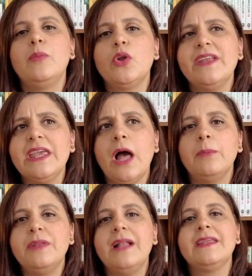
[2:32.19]
Buradaki
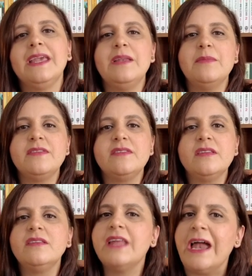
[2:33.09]
abdal
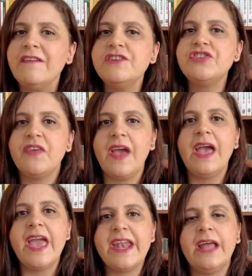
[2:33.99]
kelimesini derviş
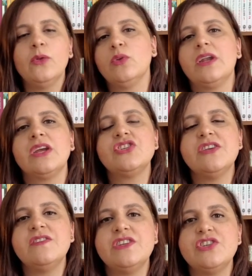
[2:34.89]
veya eren olarak
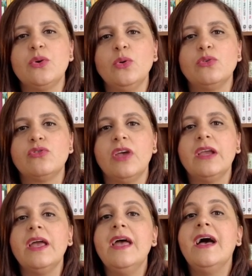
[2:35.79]
çevirecek
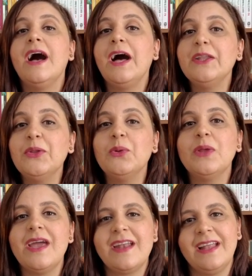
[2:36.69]
olursak
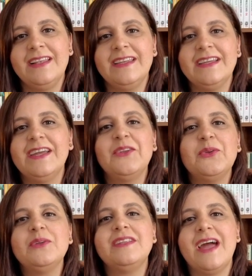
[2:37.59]
Anadolu erenleri,
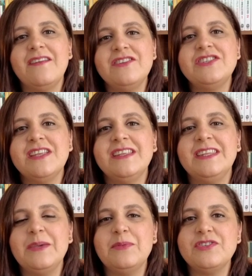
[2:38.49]
Anadolu
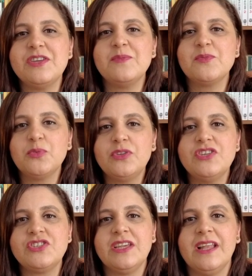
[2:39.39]
dervişleri diyebileceğimiz bu
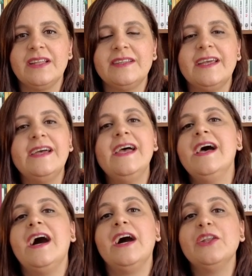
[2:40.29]
teşkilatta
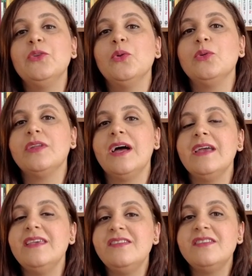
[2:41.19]

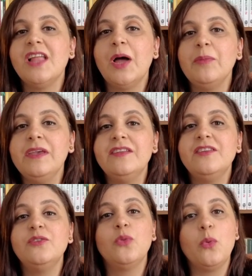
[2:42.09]
Anadolu'da
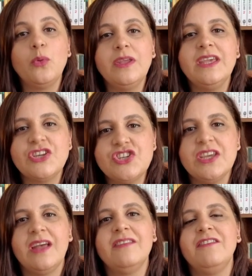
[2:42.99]
İslamiyet'i doğru
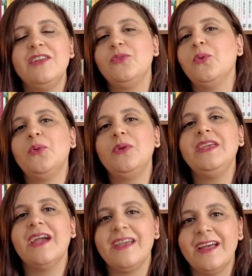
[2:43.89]
yaşayan ve doğru
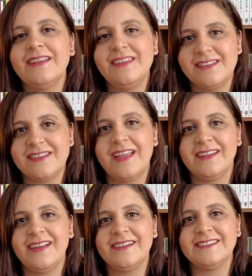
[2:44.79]
yayan
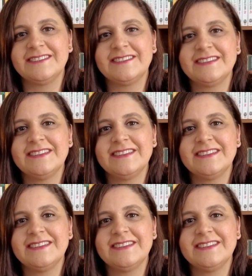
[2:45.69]
insanlardır.